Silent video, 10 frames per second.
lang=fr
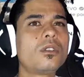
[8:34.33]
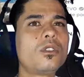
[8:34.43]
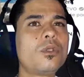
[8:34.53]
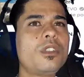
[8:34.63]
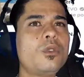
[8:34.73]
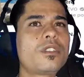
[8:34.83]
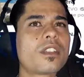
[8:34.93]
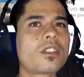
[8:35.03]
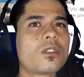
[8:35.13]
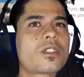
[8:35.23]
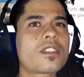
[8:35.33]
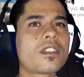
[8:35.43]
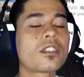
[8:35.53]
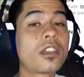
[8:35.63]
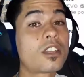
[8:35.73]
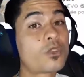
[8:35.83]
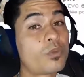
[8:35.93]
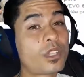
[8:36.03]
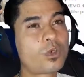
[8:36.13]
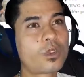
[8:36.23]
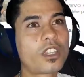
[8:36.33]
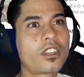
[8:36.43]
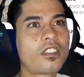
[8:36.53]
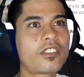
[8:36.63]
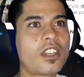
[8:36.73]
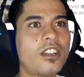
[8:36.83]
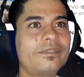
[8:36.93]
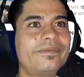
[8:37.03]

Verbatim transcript: 2 minutes 55. Ah, je vais pas tout regarder, frère. Hein.